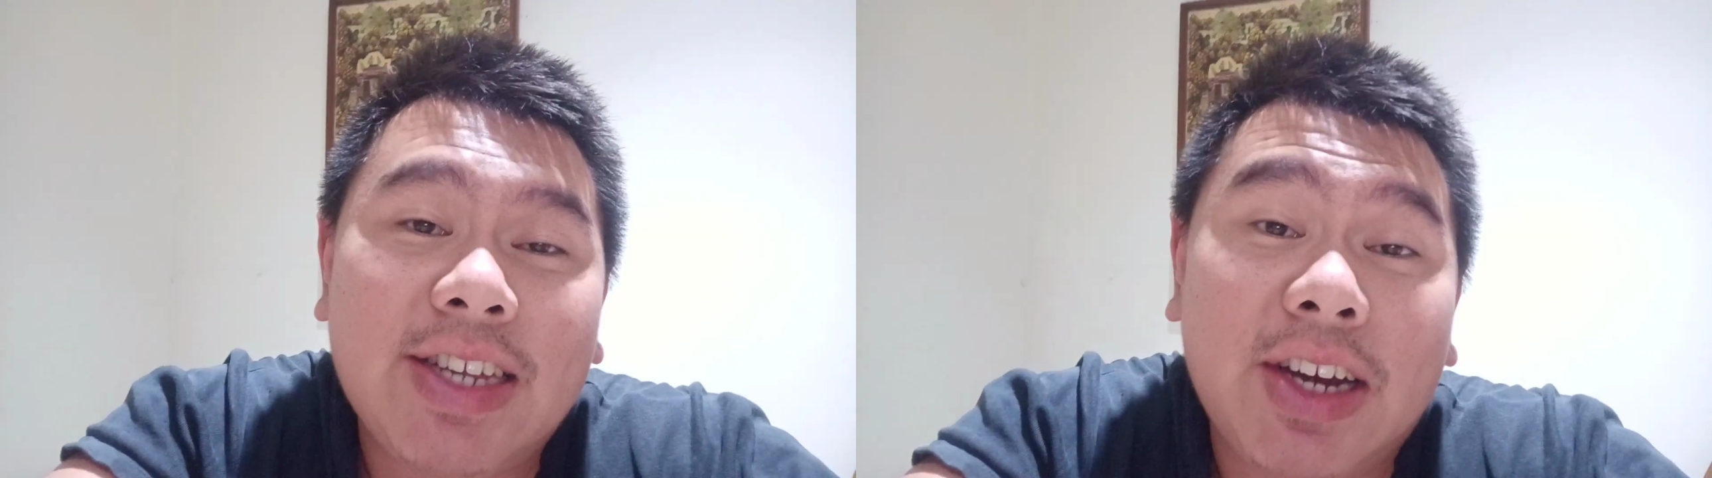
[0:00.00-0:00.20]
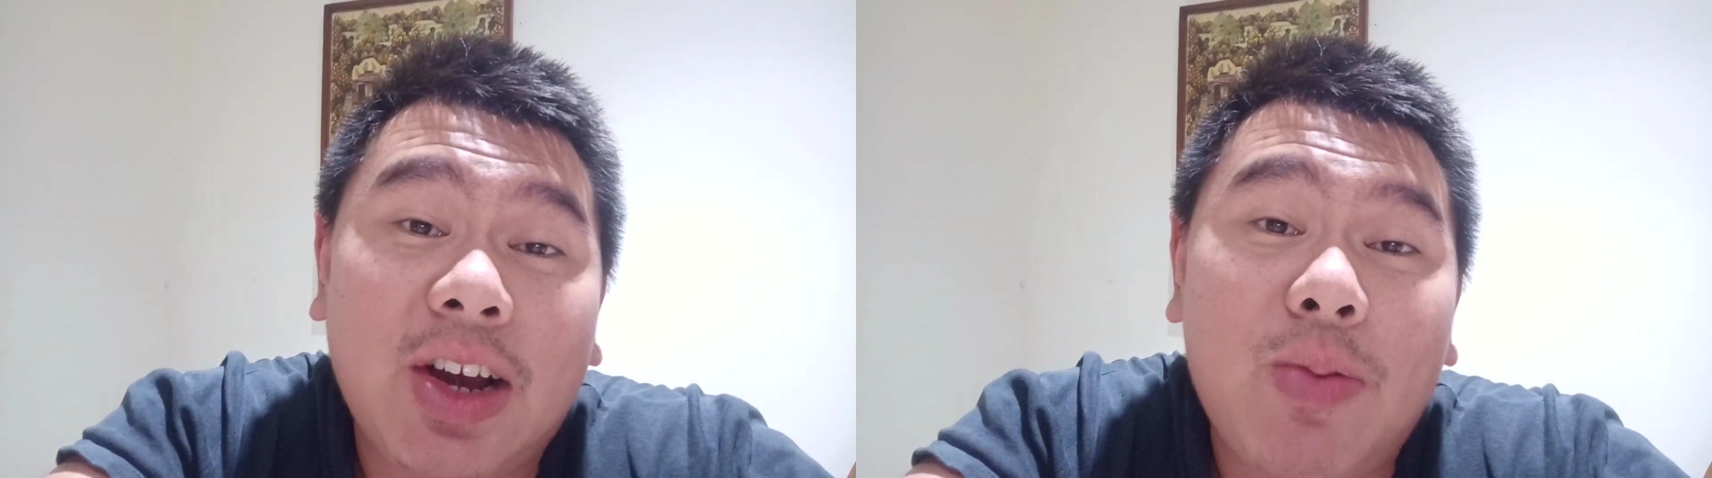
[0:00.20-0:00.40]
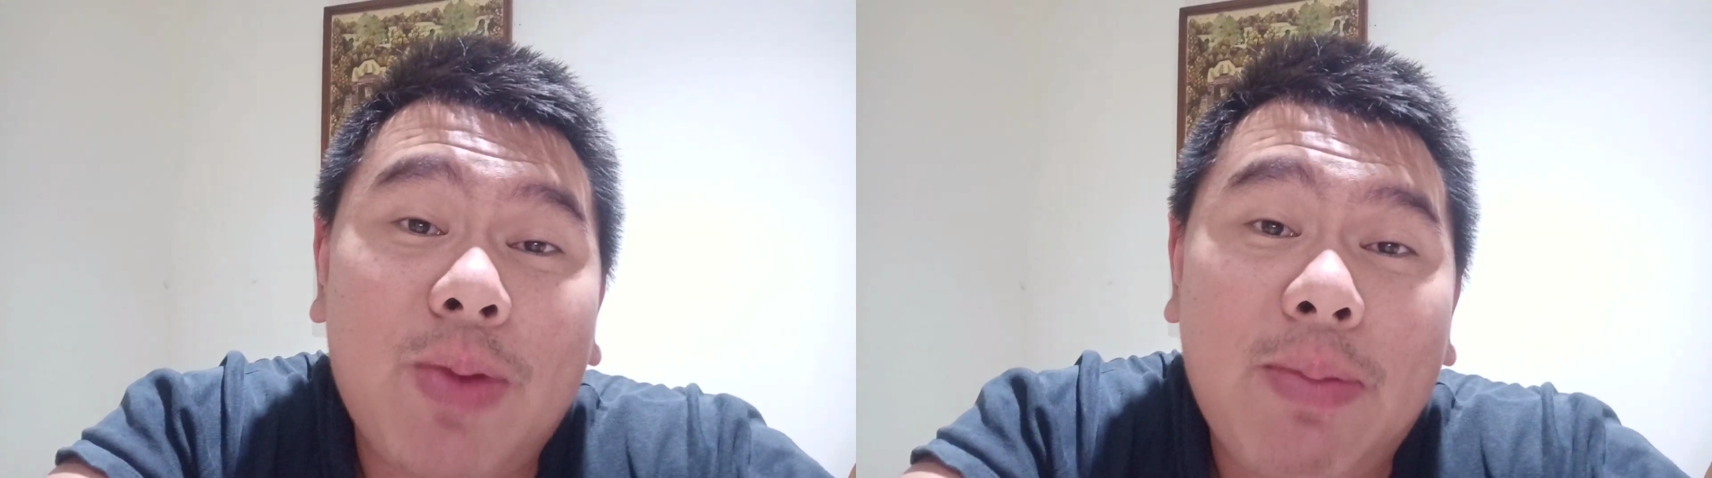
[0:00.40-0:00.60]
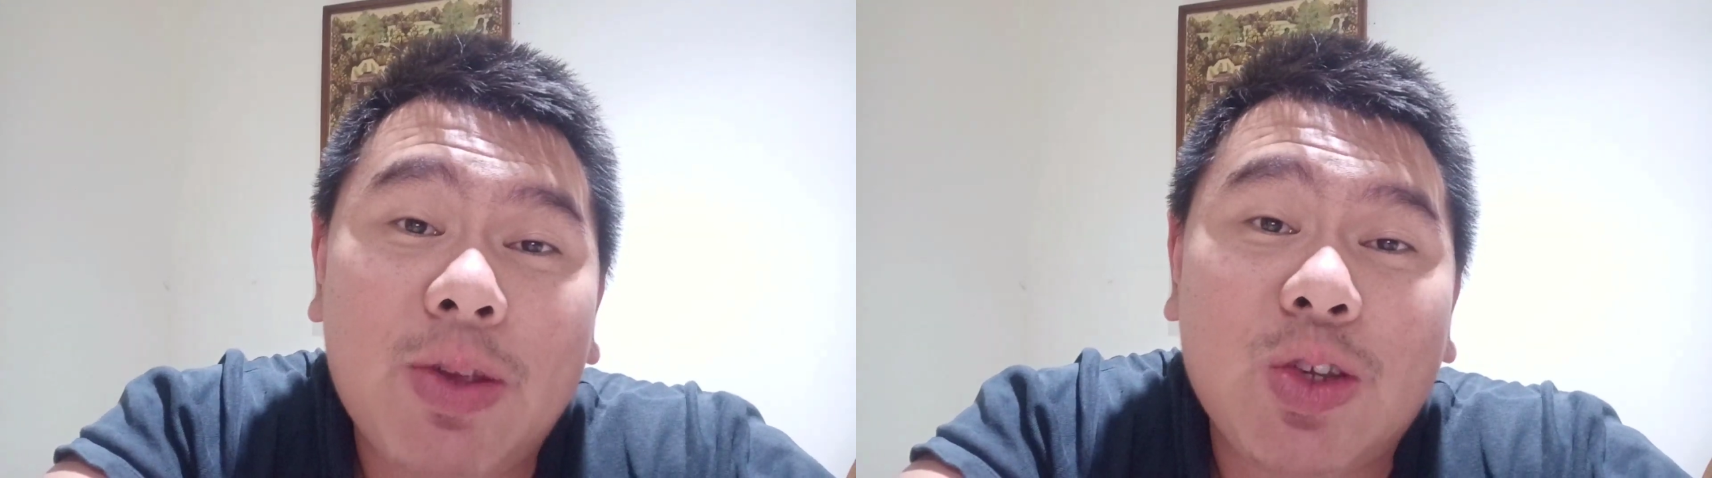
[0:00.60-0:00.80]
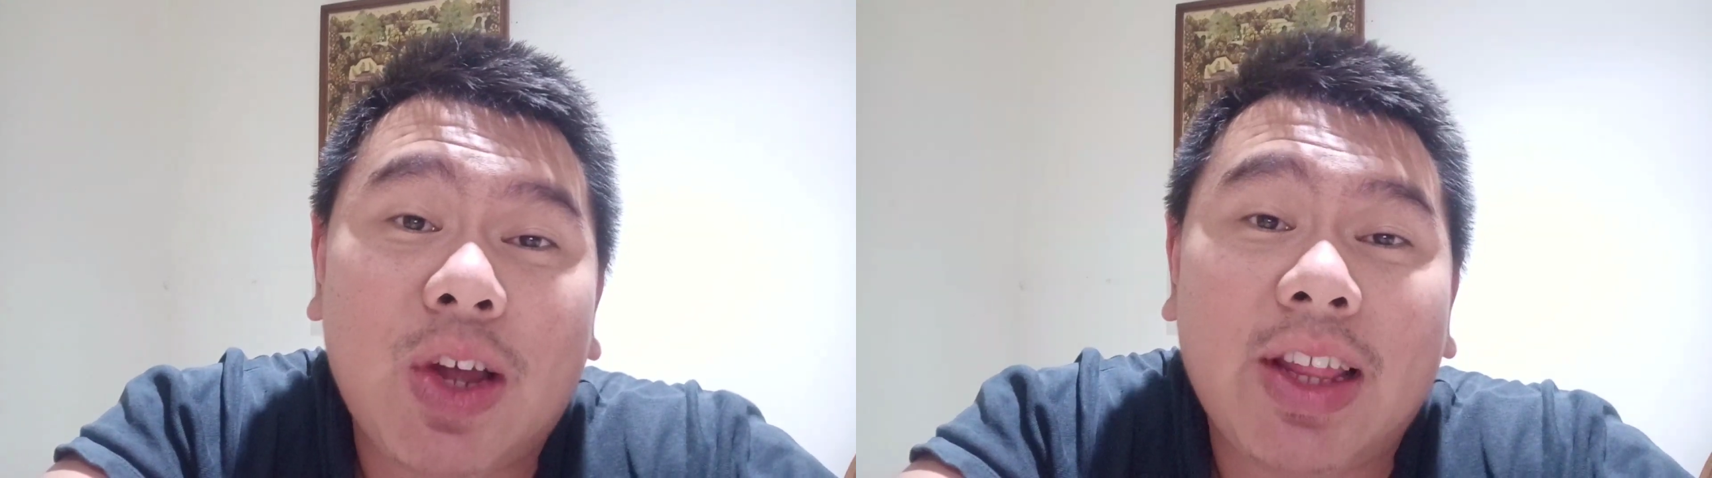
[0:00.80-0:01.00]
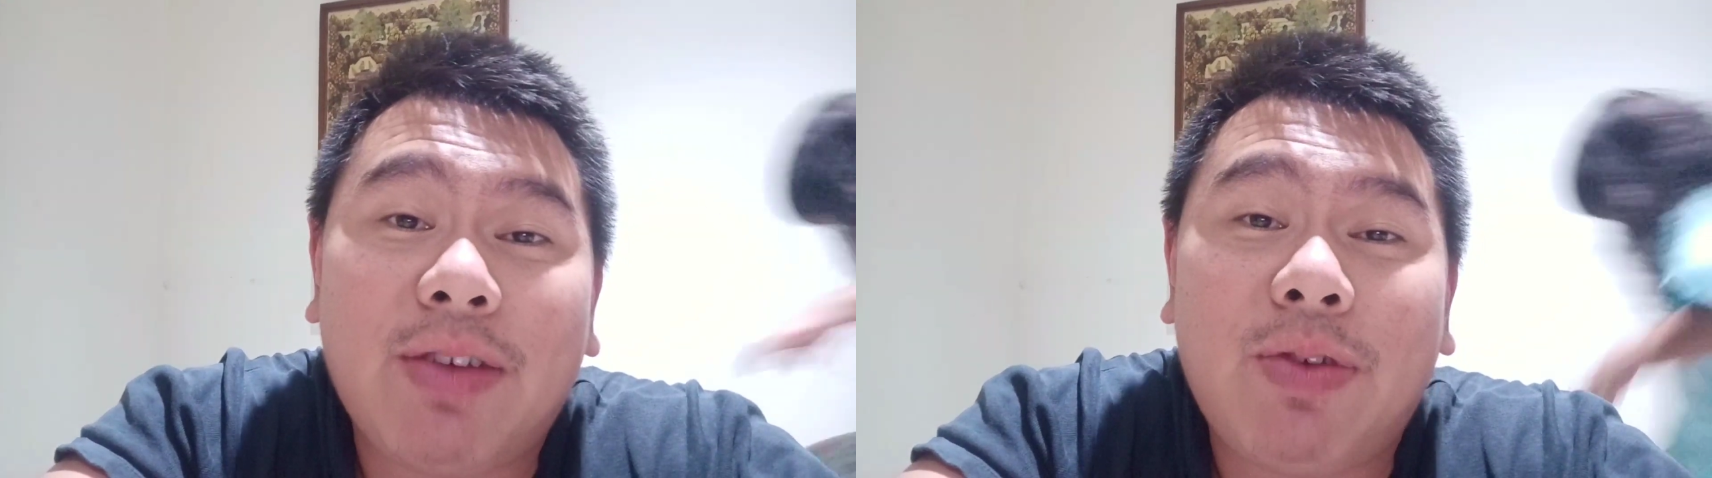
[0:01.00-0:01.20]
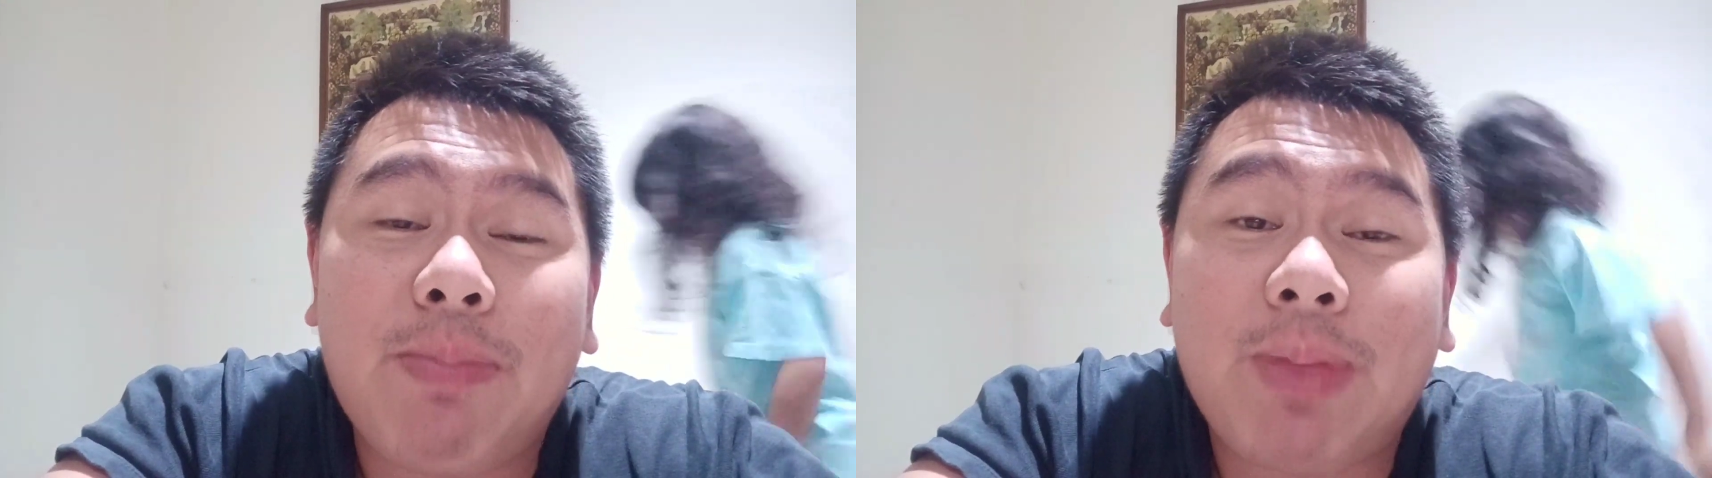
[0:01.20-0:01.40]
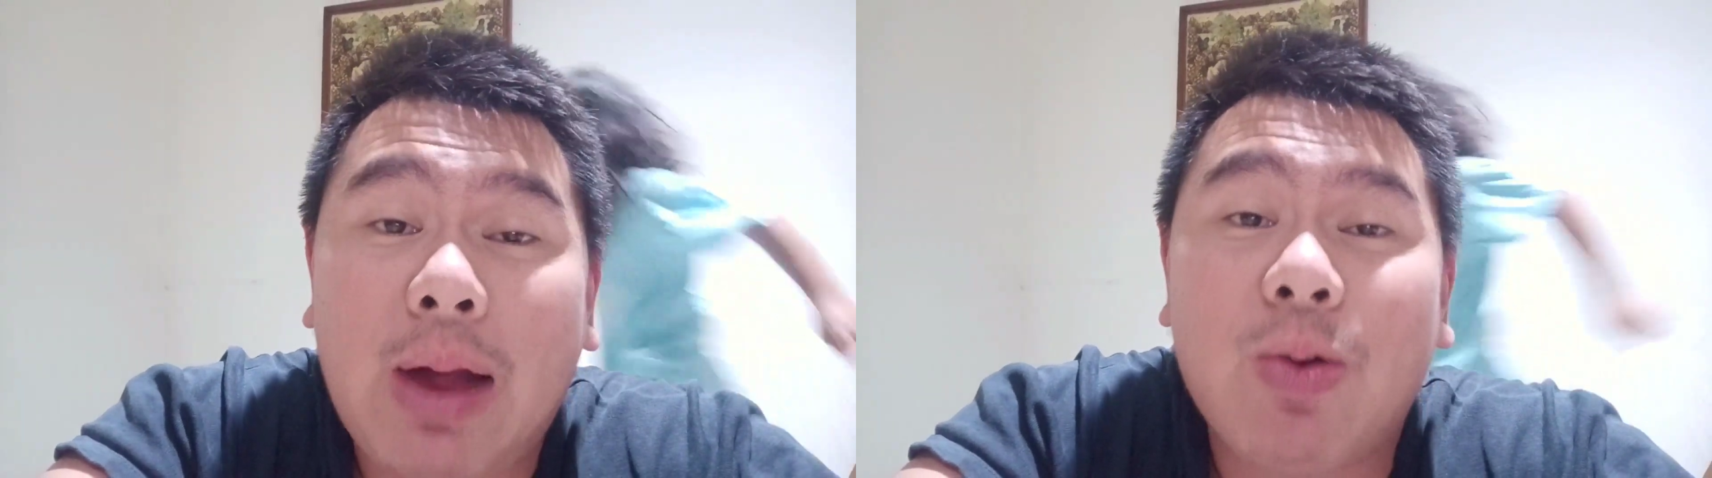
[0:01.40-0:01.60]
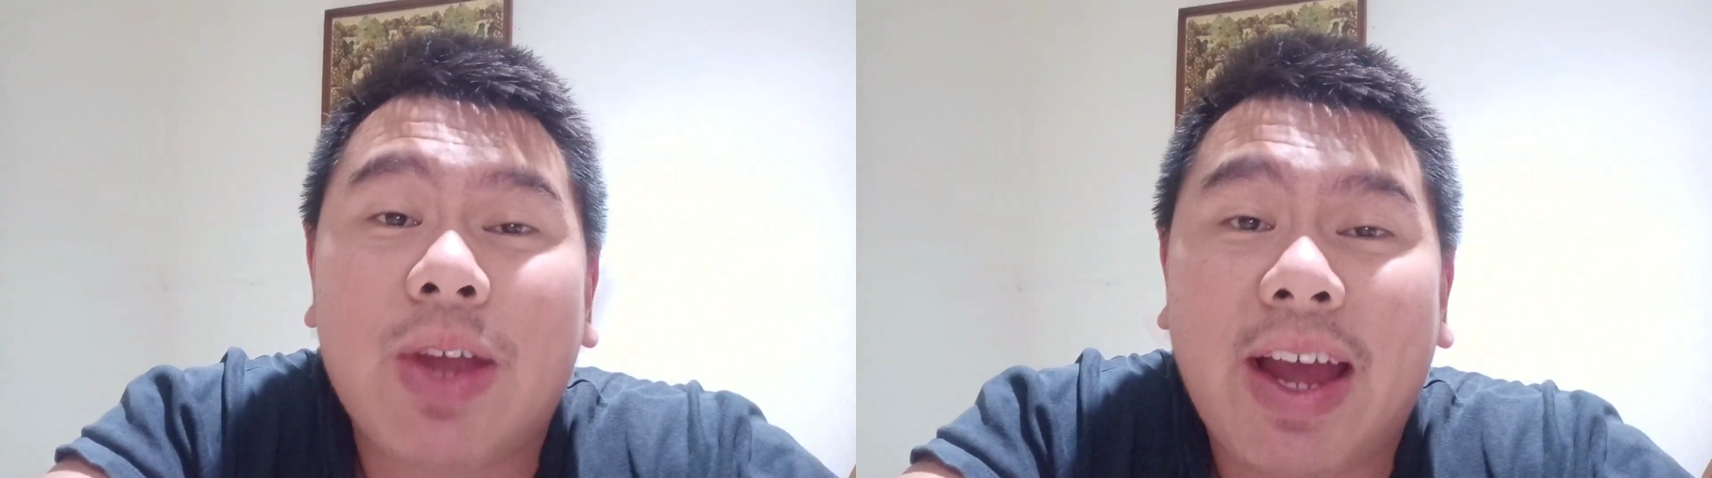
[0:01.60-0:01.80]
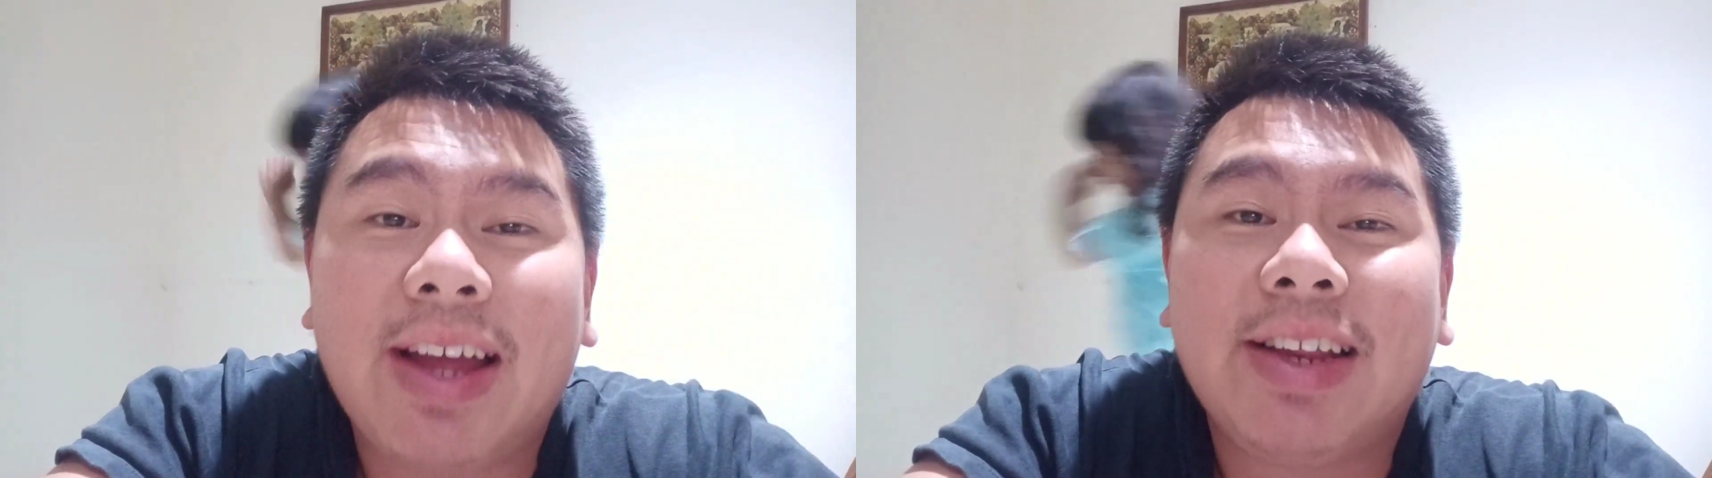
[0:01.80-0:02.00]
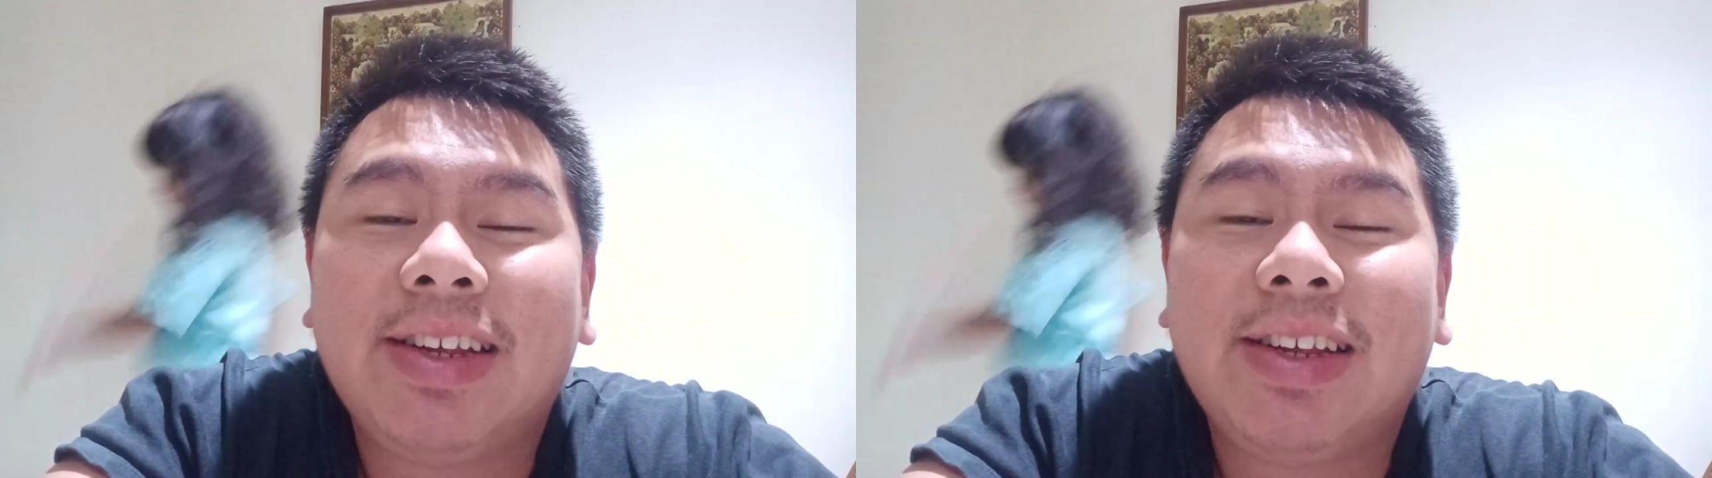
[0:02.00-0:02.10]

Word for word: channel Om David Sukata Farm tahu ya